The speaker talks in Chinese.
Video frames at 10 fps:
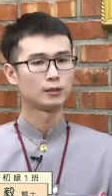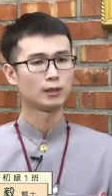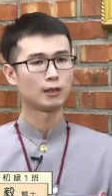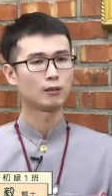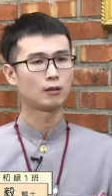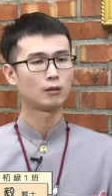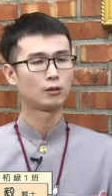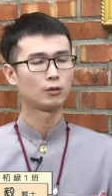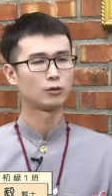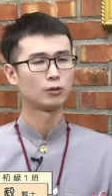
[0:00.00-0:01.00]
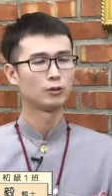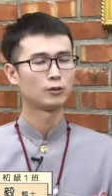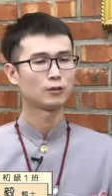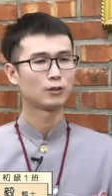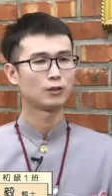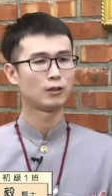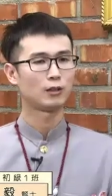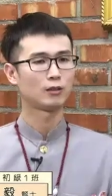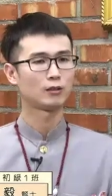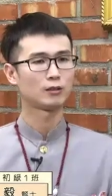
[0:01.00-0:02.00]
然后，
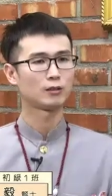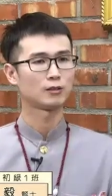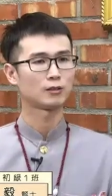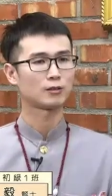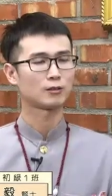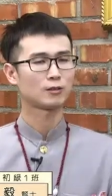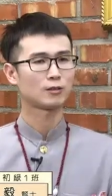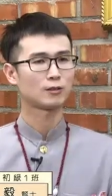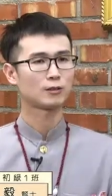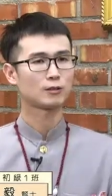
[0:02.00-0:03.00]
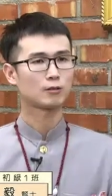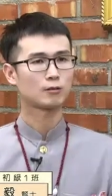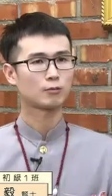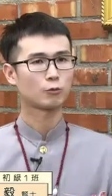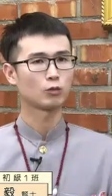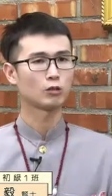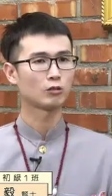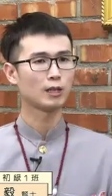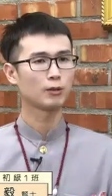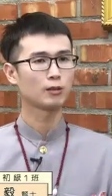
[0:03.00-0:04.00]
呃，土地
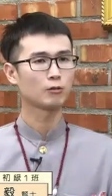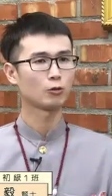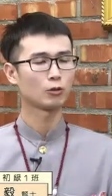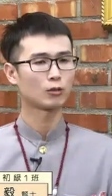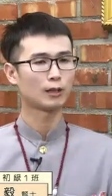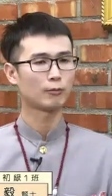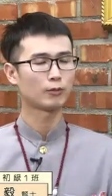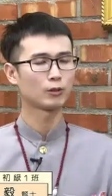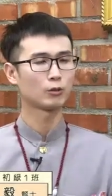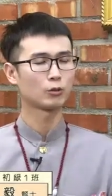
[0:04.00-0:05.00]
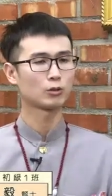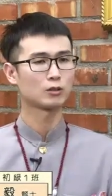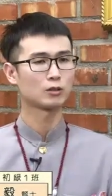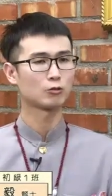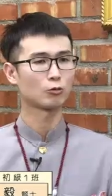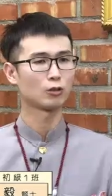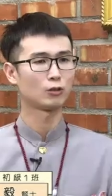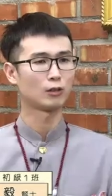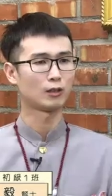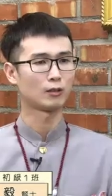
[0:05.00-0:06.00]
公那边我大部分都是
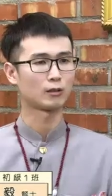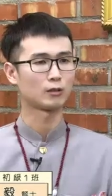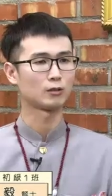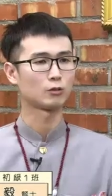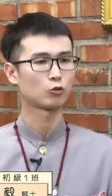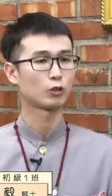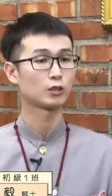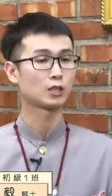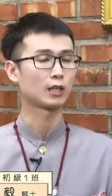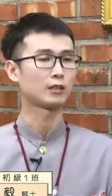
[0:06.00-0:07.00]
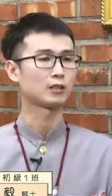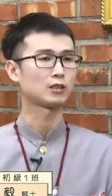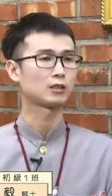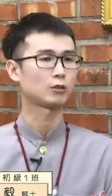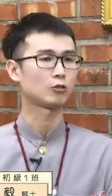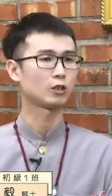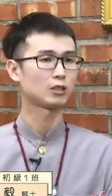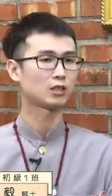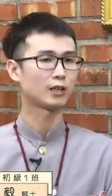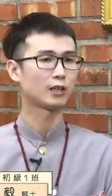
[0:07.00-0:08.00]
说啊，可能捐钱，你捐
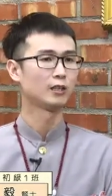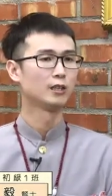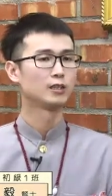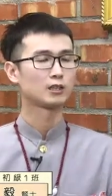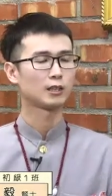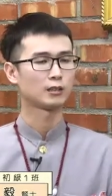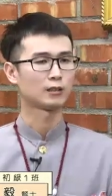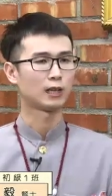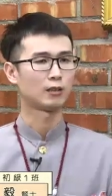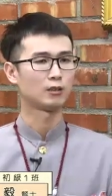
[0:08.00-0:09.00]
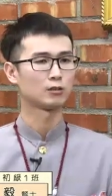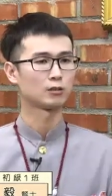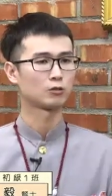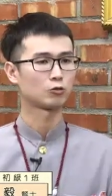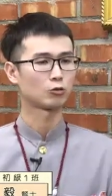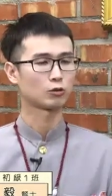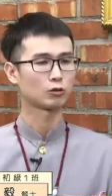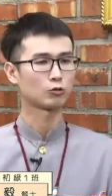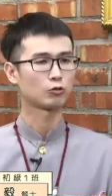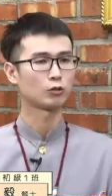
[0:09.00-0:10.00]
一些钱，然后就
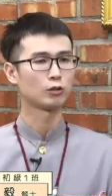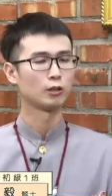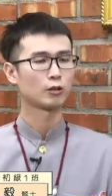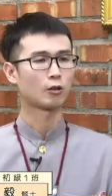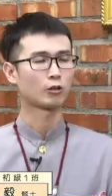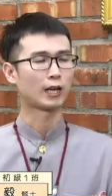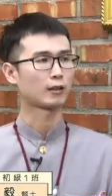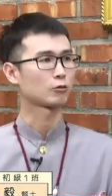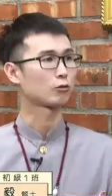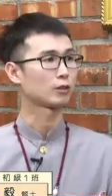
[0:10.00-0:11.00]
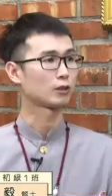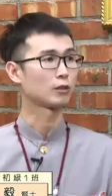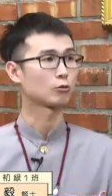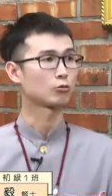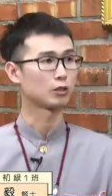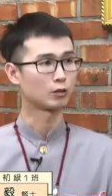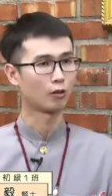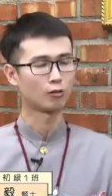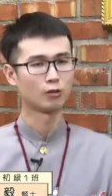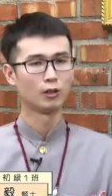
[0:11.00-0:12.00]
是去供养那个土地
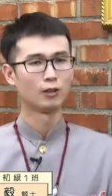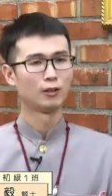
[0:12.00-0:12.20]
公，